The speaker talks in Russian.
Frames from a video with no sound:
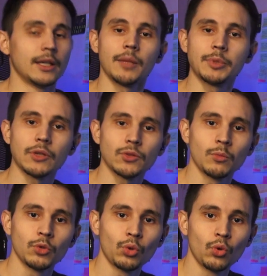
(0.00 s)
Я написал
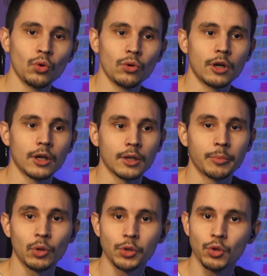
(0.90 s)
своему другу, э,
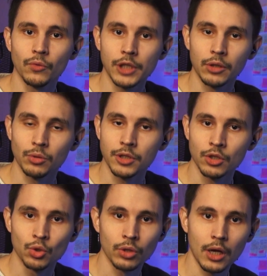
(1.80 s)
питонщику в статусе
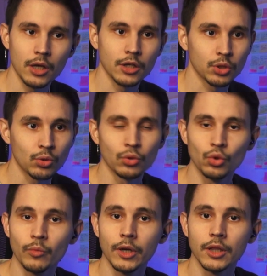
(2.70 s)
Джуна, что он
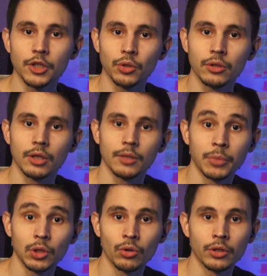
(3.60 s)
думает насчет
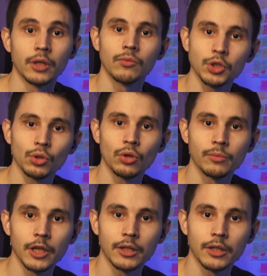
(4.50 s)
питона, и вот что он мне